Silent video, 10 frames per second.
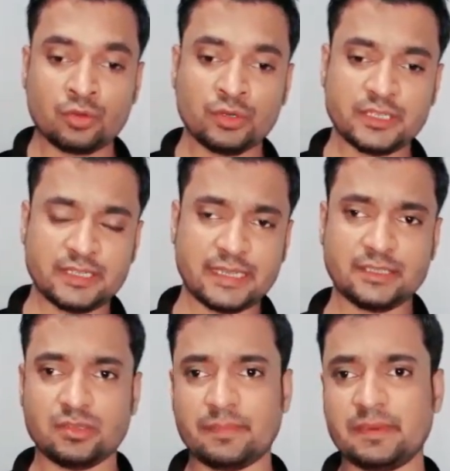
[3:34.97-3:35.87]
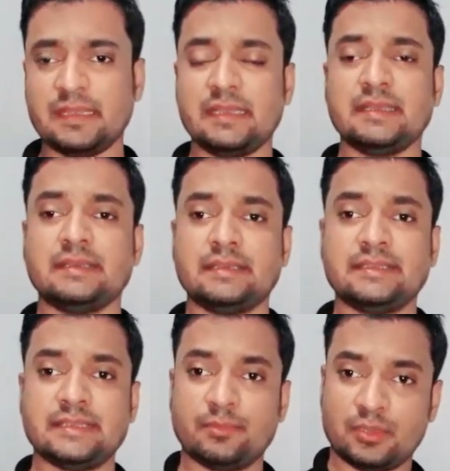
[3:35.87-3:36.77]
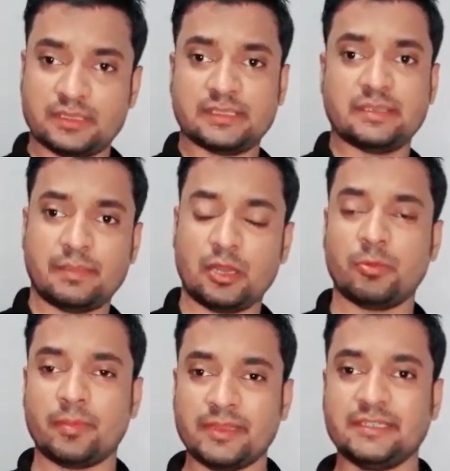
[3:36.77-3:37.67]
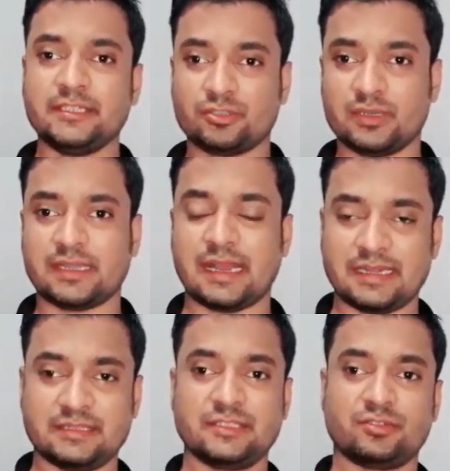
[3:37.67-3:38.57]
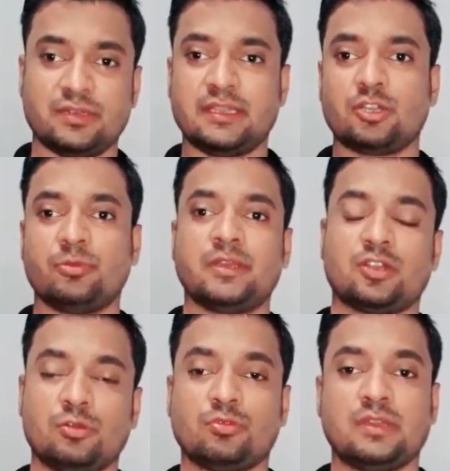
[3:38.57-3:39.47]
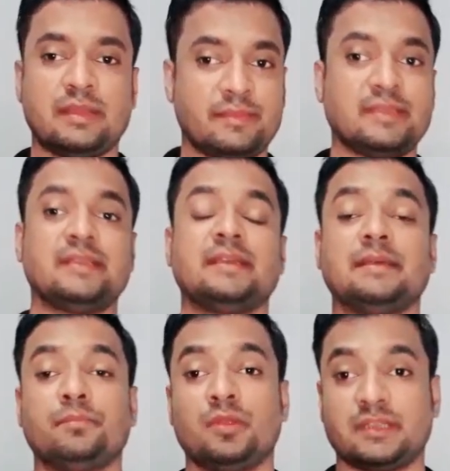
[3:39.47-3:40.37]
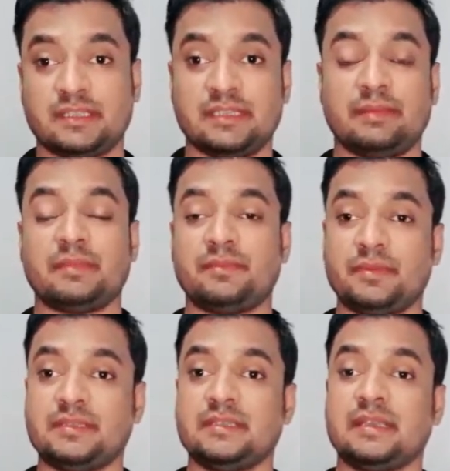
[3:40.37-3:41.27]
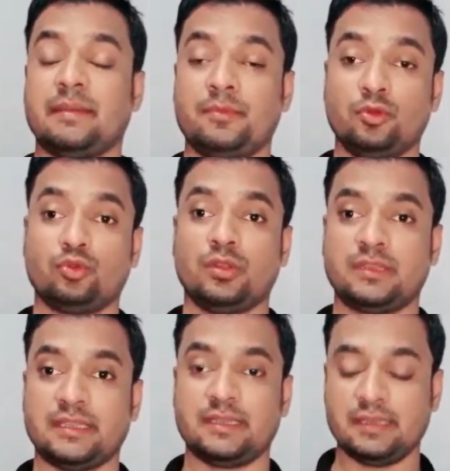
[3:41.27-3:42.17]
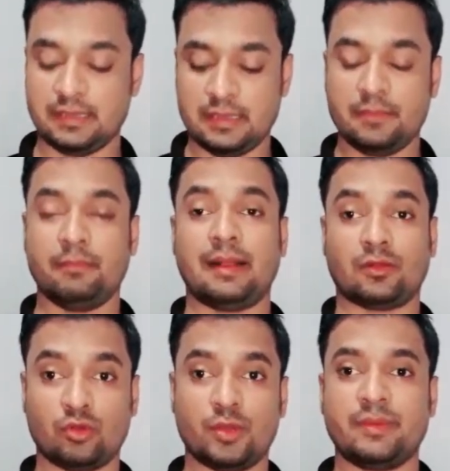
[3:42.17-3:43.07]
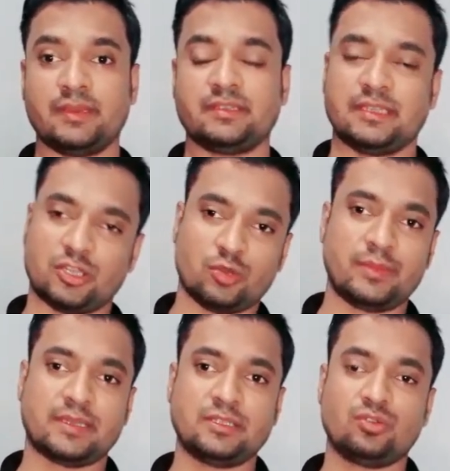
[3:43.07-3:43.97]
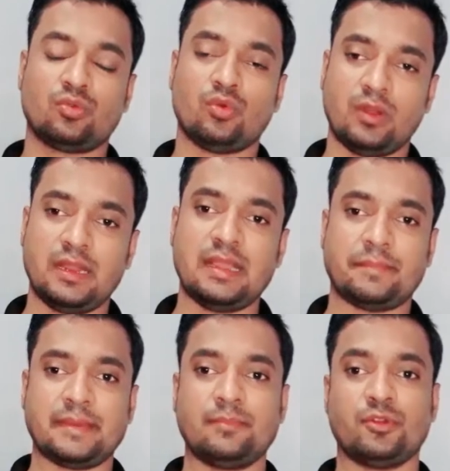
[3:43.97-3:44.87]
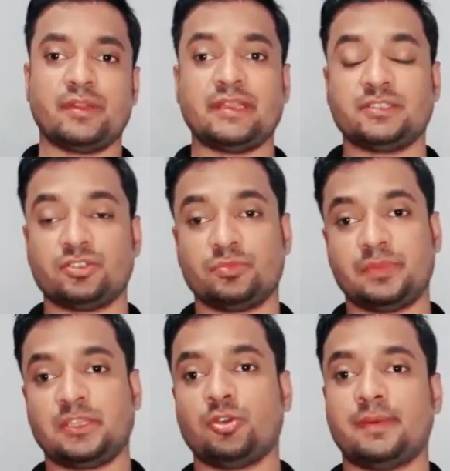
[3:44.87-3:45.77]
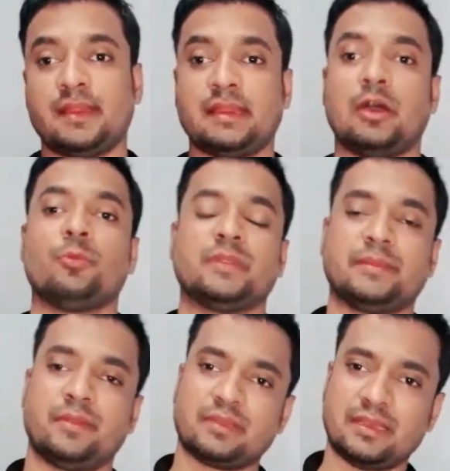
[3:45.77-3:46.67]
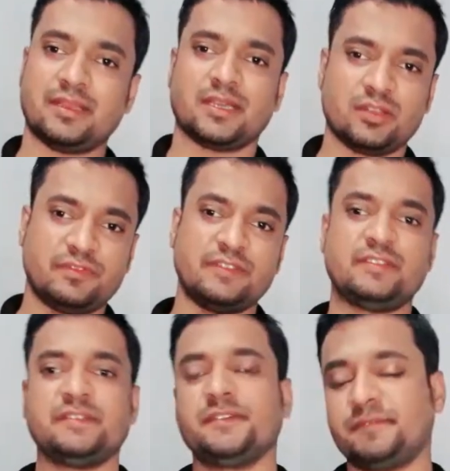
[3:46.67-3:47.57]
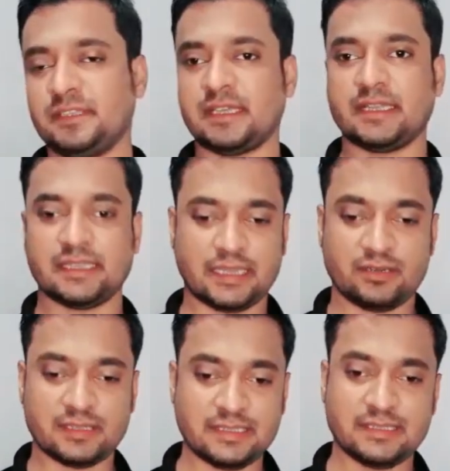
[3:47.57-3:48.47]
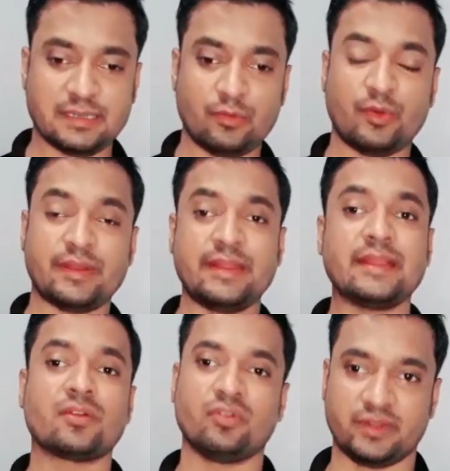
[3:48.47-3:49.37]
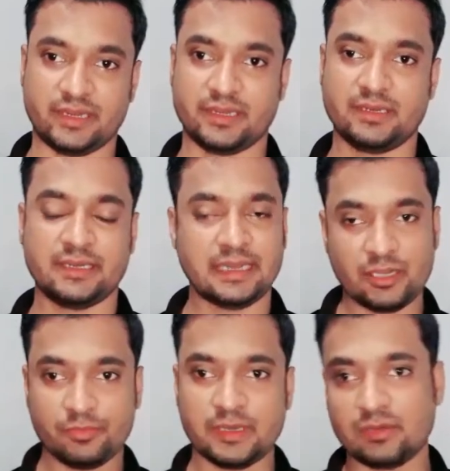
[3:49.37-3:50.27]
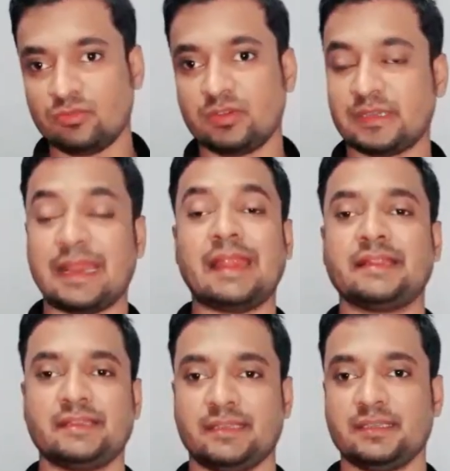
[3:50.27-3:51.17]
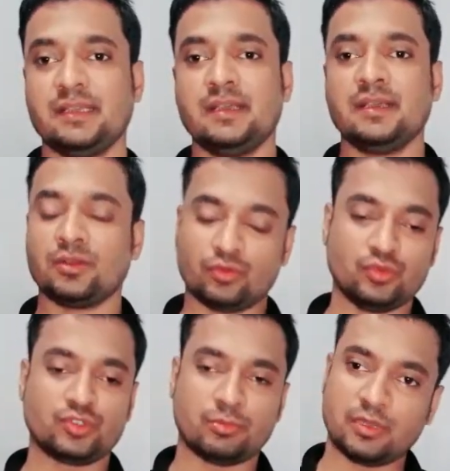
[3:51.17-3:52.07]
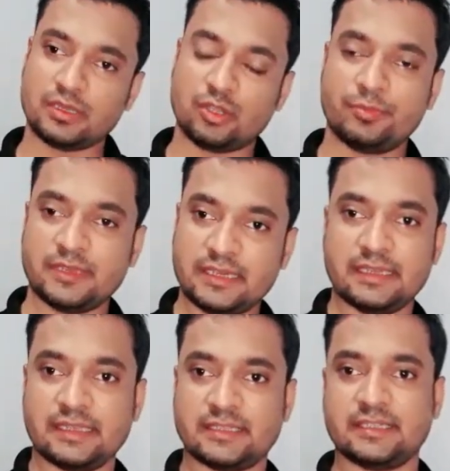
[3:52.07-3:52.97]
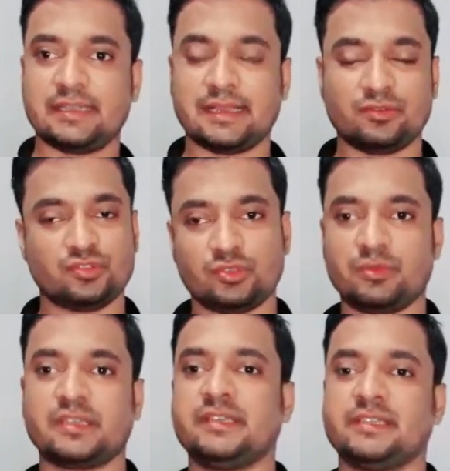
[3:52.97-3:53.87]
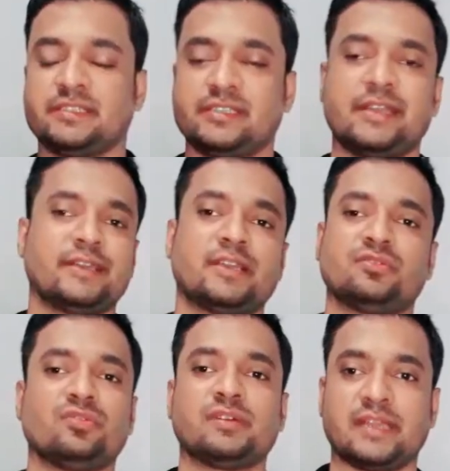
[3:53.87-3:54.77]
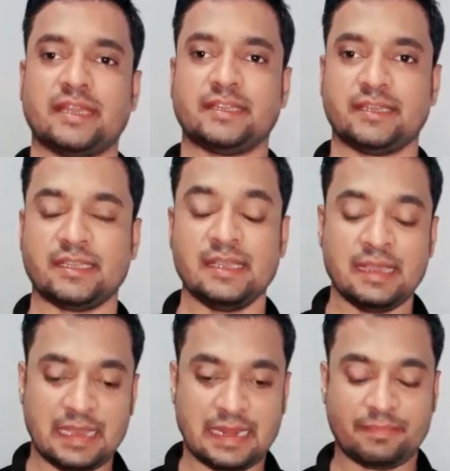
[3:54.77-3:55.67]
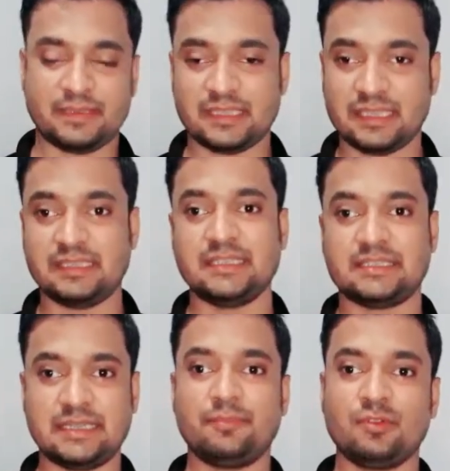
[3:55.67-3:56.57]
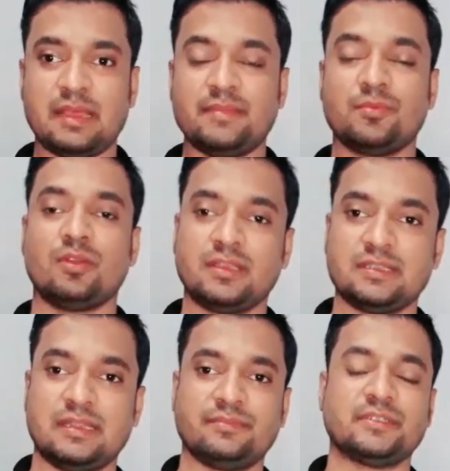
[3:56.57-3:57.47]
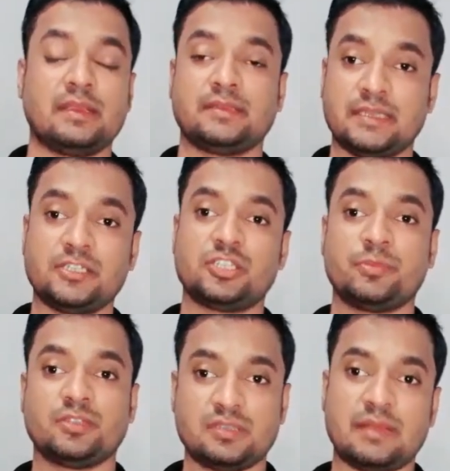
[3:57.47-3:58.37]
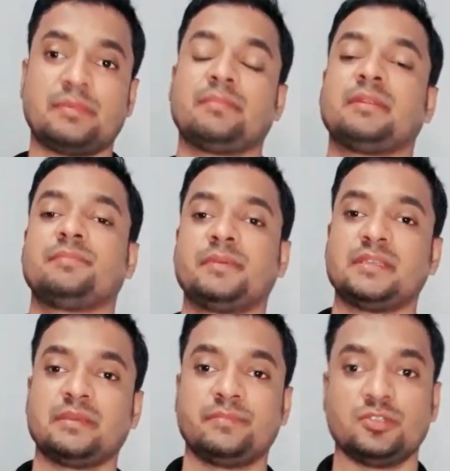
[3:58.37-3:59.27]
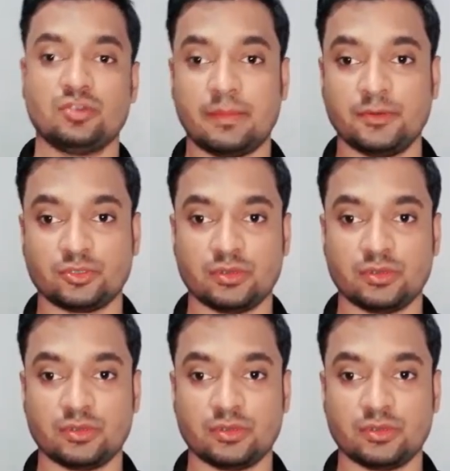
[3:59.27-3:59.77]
কন্টেন্টটা কিন্তু আপনি এই যে বলতেছেন ভালোভাবে এডিট করে কাটশিট করে এরকম এরকম করে আপনি যে বলতেছেন আপনার পেজে আপলোড করতেন বা করবেন সেরকমে কিন্তু করলে আপনি মনিটাইজেশন পেতেও পারেন নাও পেতে পারেন কারণ এখানে ফিফটি ফিফটি থেকে এখানকার যেটা অন্যের কন্টেন্ট এটার উপরে কোনো গ্রান্টি নেই কোন সময় কপিরাইট এসে যায় কোন সময় কি এসে যায় এটার কোনো গ্যারান্টি নেই আর আপনাদেরকে যে স্টেপগুলো আমি বলেছিলাম সেই সেই স্টেপে যদি আপনি আপনার পেজে ভিডিও আপলোড